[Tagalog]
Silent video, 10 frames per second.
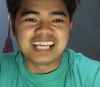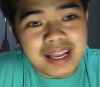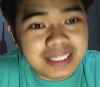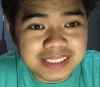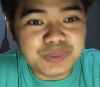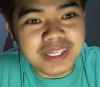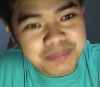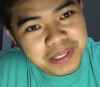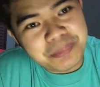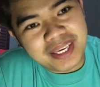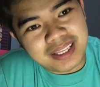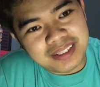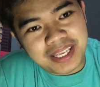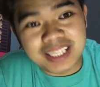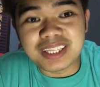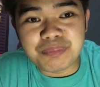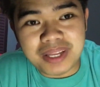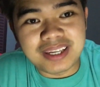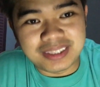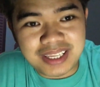Hanggang dito na lang mga kaibigan. Ingat kayo
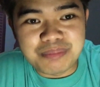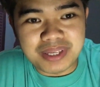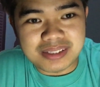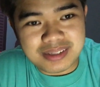palagi at God bless.